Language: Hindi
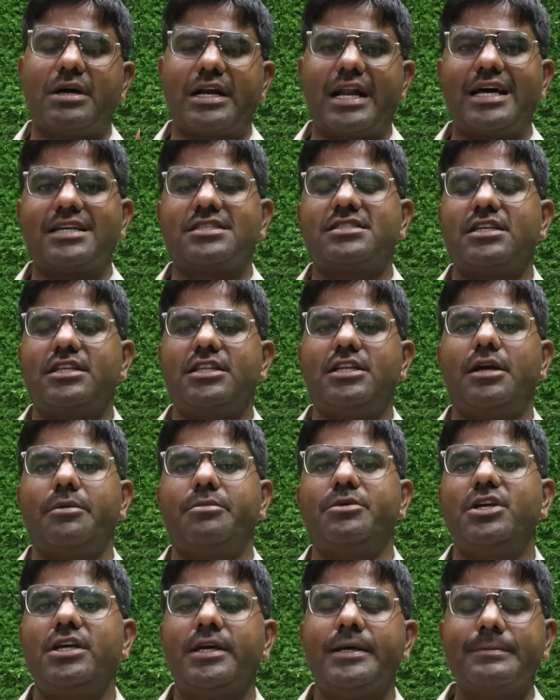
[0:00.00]
बनास नदी
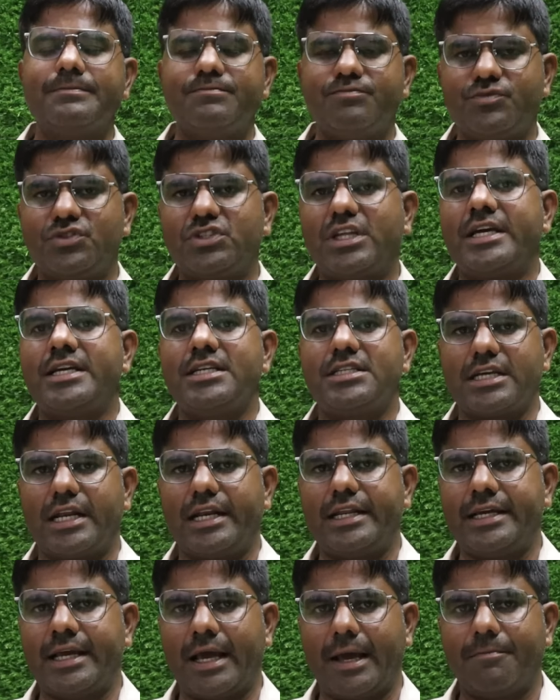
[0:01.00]
अभी नहीं
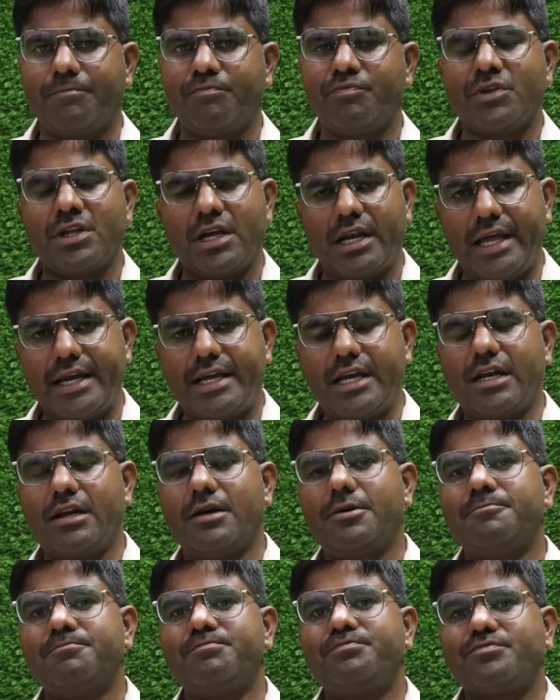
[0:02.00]
चली है लेकिन